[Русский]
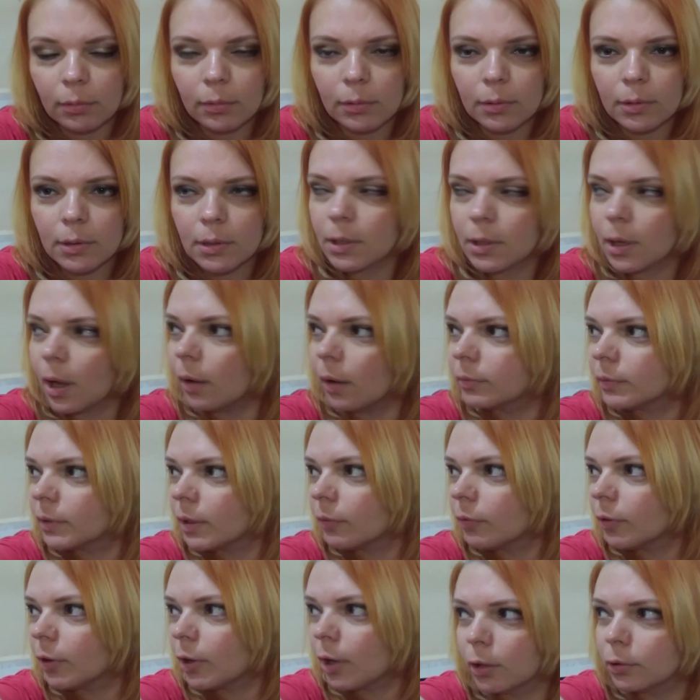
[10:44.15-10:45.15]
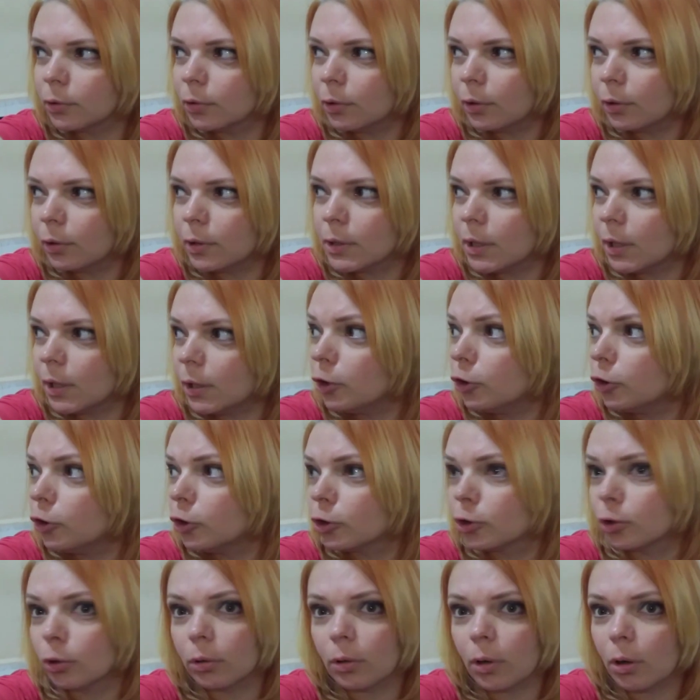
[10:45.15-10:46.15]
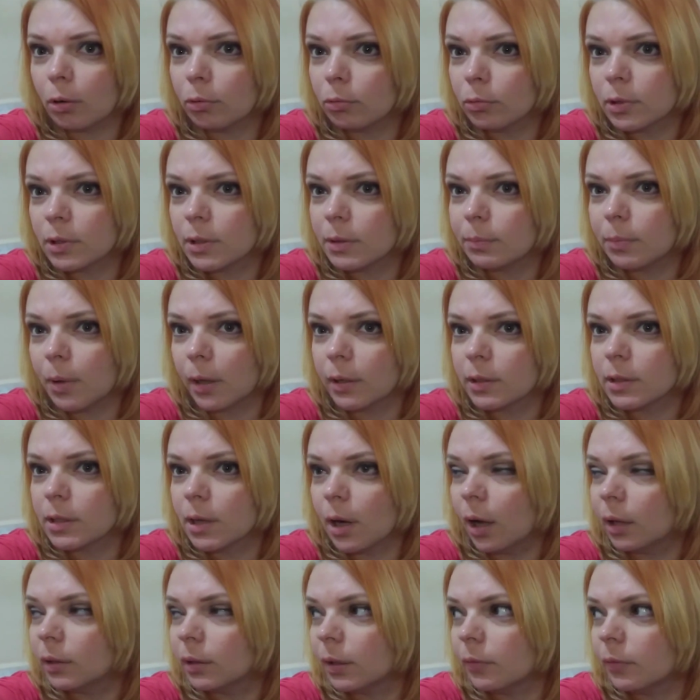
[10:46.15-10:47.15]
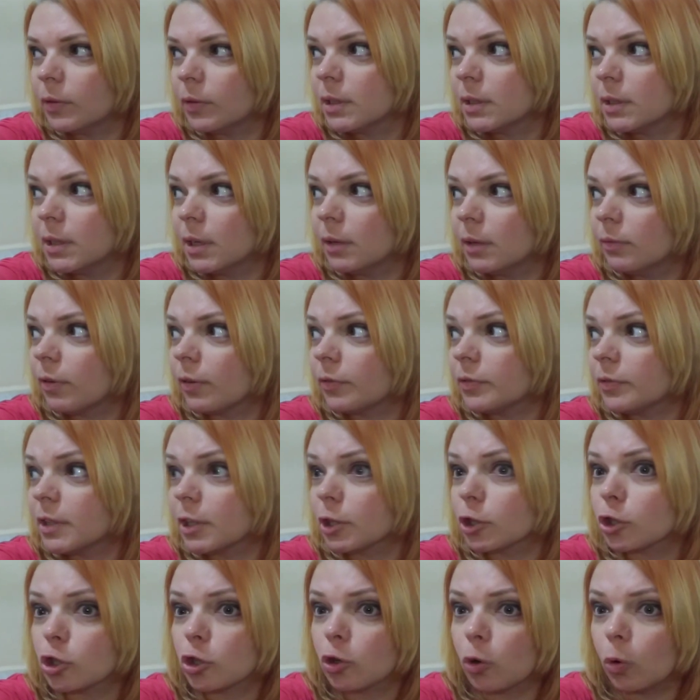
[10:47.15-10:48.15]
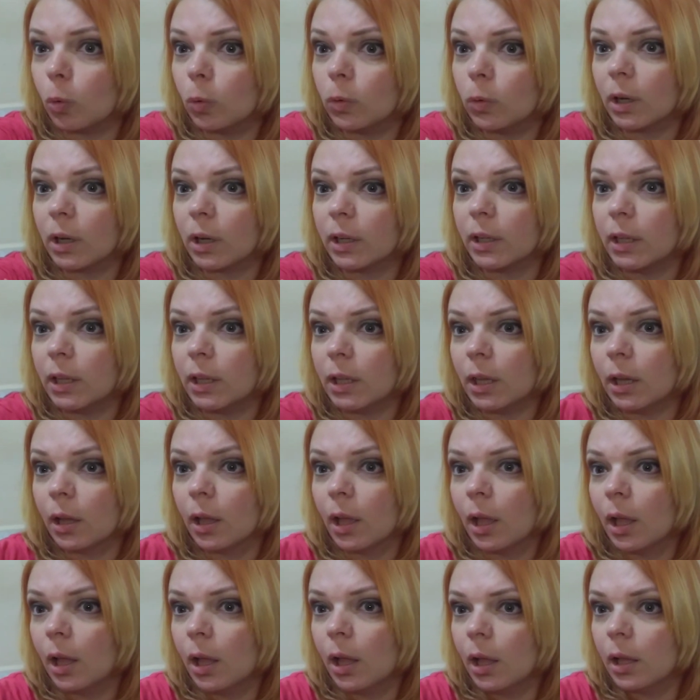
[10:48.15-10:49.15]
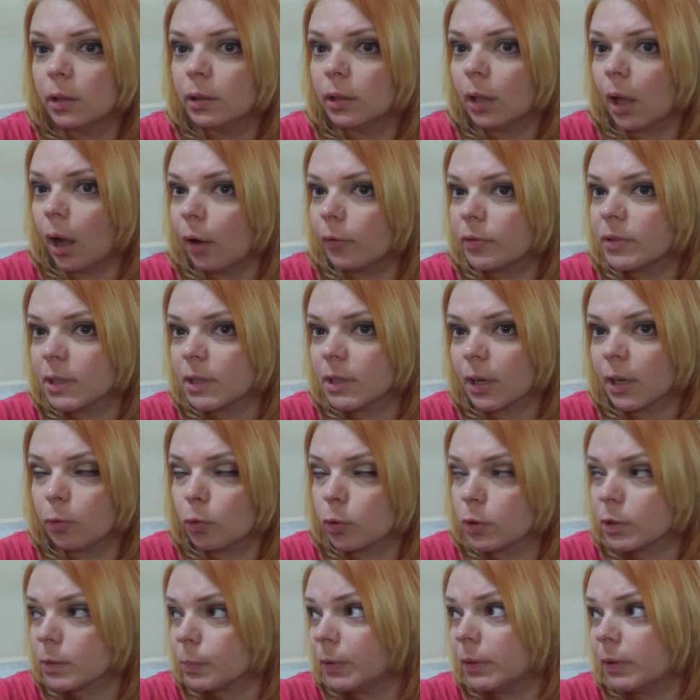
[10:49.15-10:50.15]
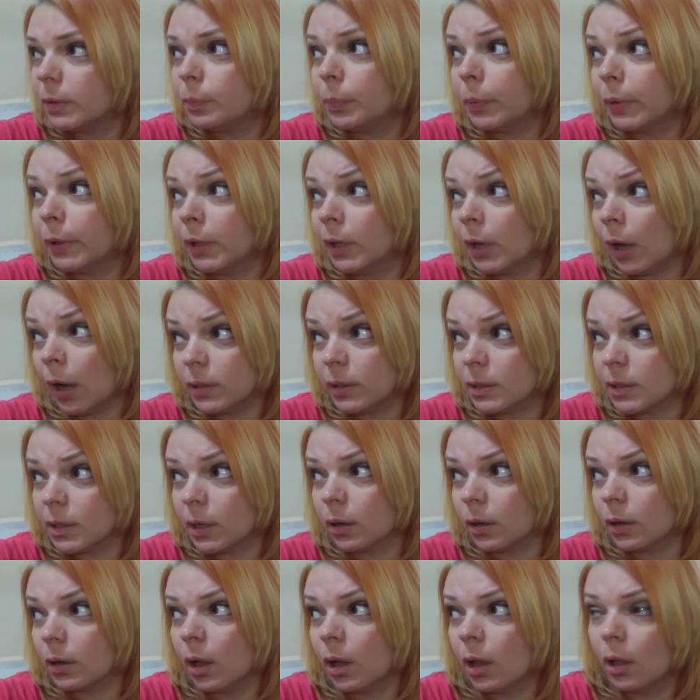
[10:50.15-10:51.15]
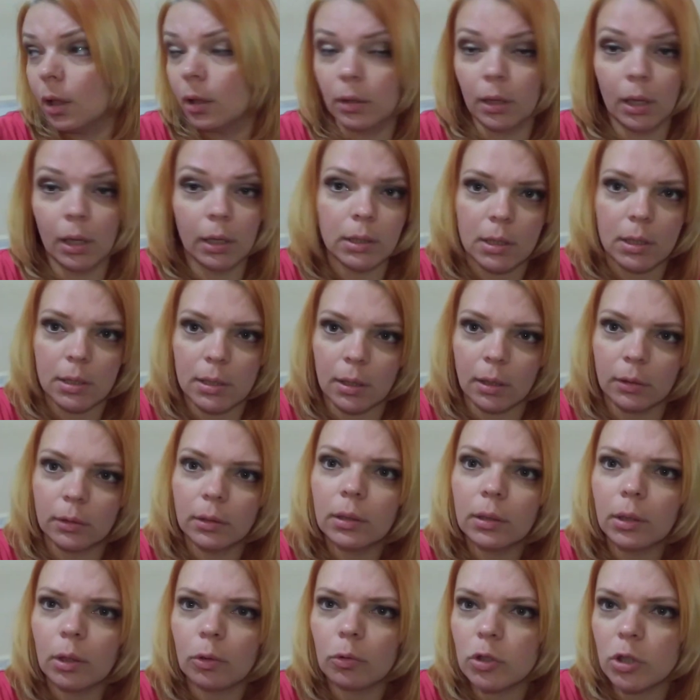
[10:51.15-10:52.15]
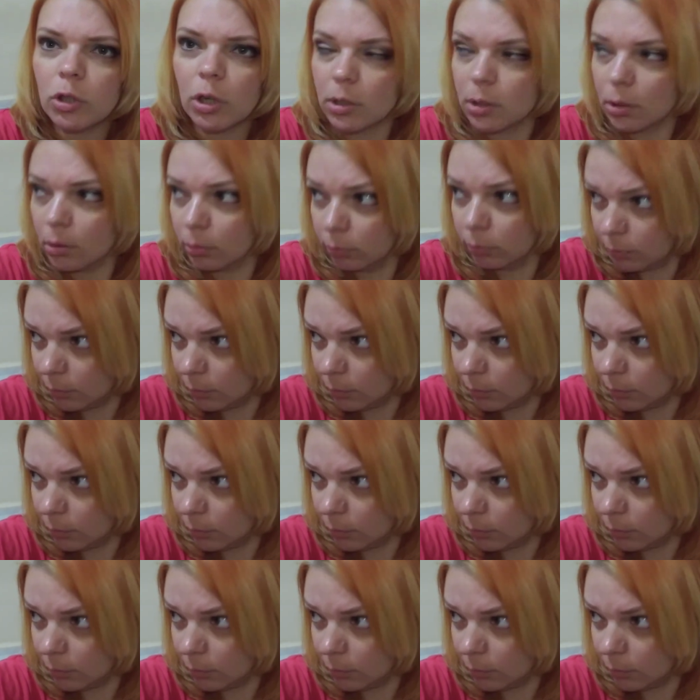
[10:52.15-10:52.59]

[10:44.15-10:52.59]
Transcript: Завтра yeah. выходной день, и не только у тебя, Диана, везде, во всех школах и на всех предприятиях. Я не ну, знаю, на, на участие.